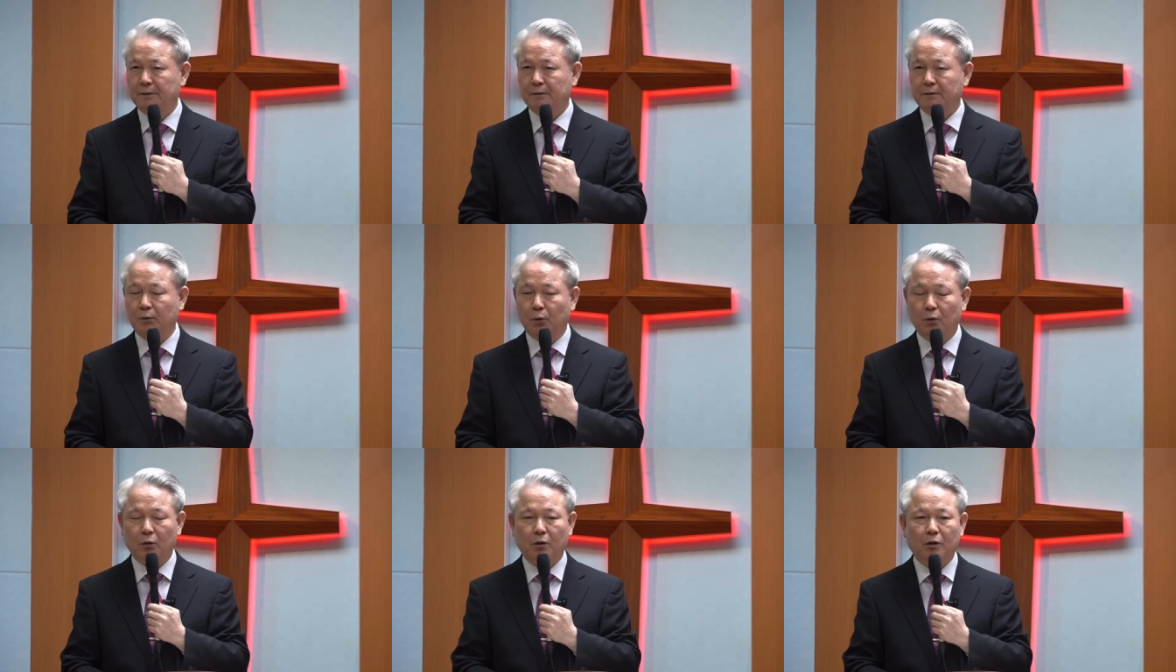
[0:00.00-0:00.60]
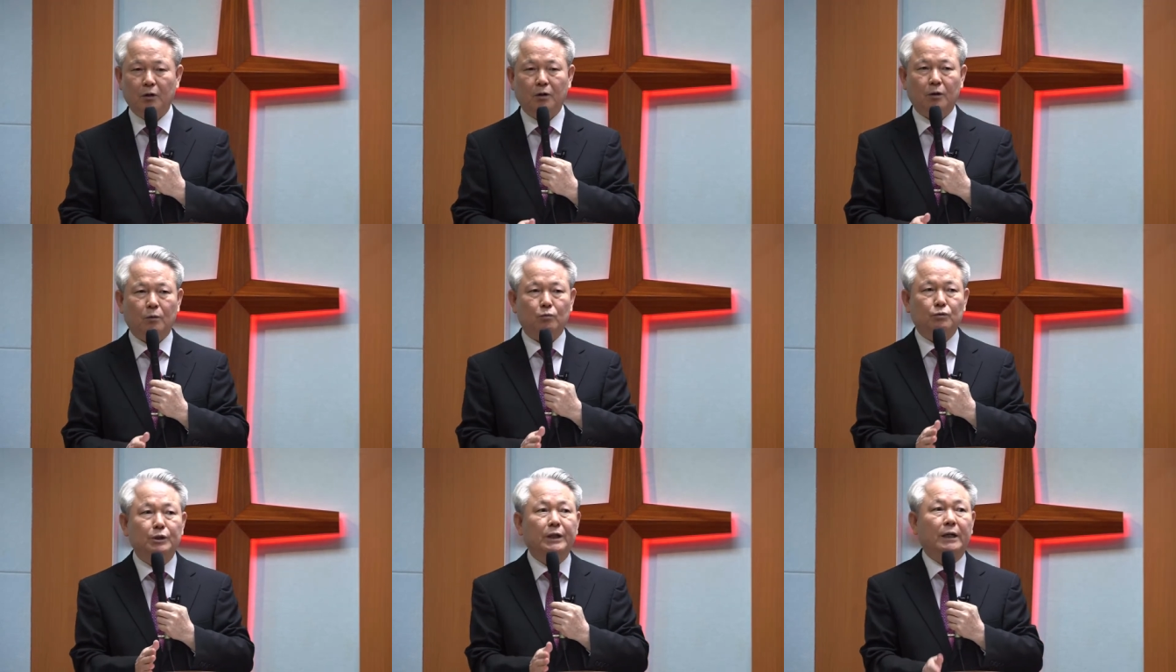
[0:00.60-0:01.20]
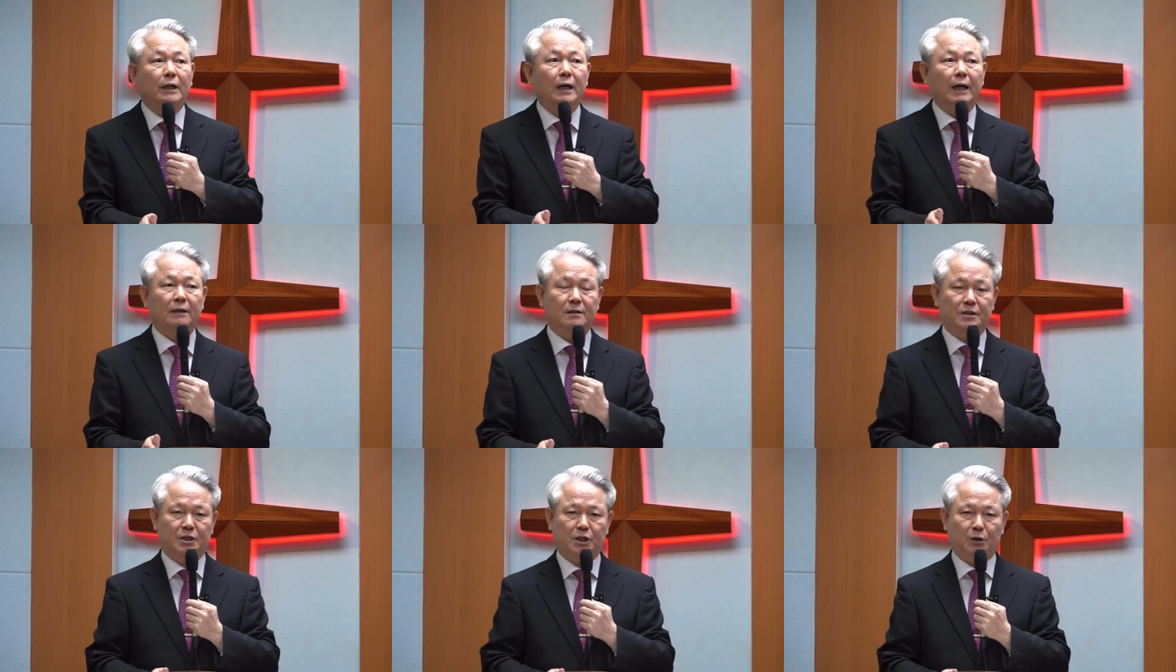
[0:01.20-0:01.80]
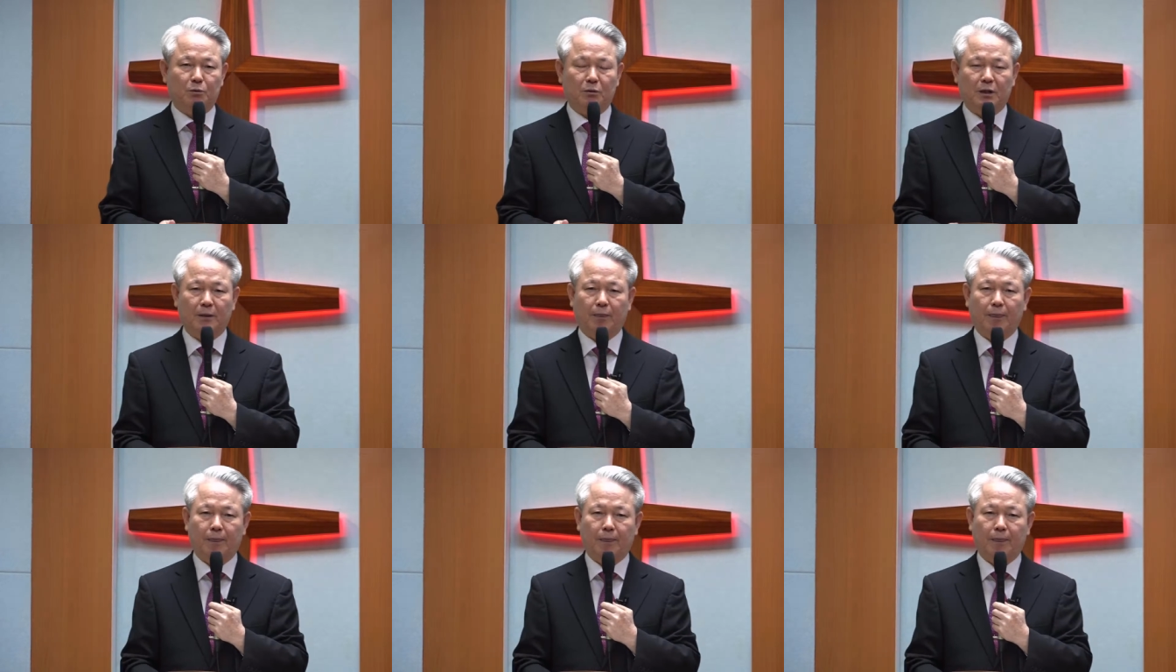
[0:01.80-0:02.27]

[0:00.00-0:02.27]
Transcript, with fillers: 또 우리의 가치관.